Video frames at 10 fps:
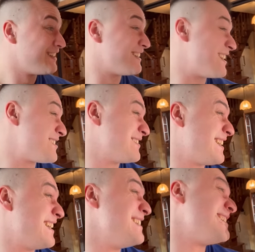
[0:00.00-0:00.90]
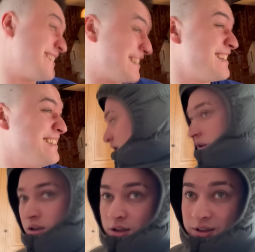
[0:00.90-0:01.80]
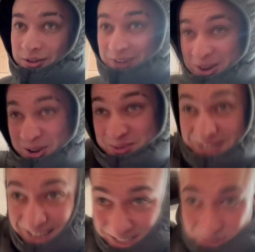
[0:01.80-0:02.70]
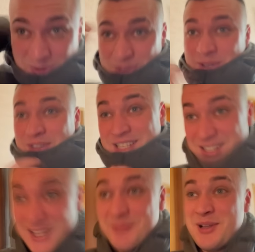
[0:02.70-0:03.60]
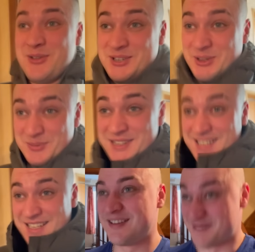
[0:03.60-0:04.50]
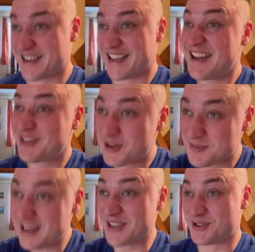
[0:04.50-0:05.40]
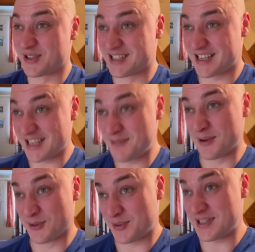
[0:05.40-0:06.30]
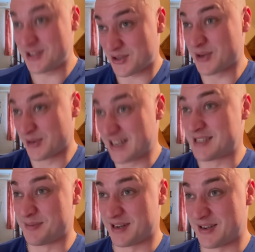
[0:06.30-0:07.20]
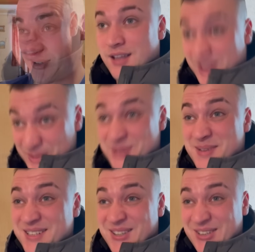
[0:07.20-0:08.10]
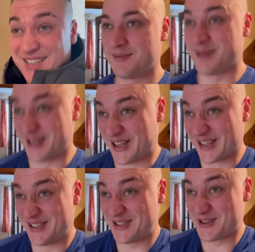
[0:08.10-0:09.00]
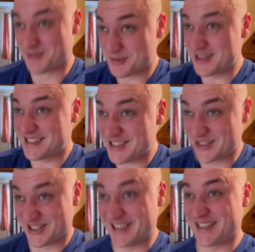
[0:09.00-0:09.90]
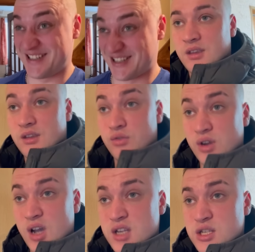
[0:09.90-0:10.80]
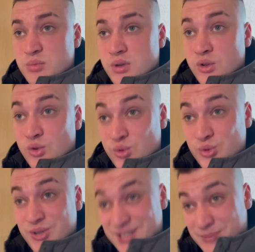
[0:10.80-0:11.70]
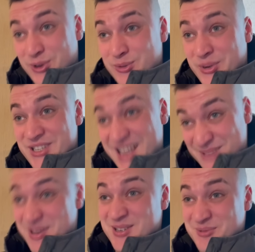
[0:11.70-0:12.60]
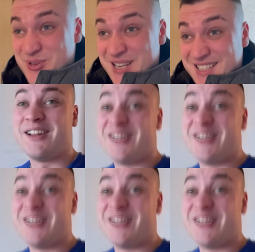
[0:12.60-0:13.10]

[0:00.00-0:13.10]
Здорово, Колянчик, заходи. Валёк, погнали на улицу, ты задолбал уже дома сидеть. Погнали, только мне Леночку надо сходить, предупредить, что я гулять собираюсь. Она у тебя что ли? Братан, ты чё, мы вообще-то с ней жить начали. Нифига себе, ну иди предупреждай и пойдем гулять.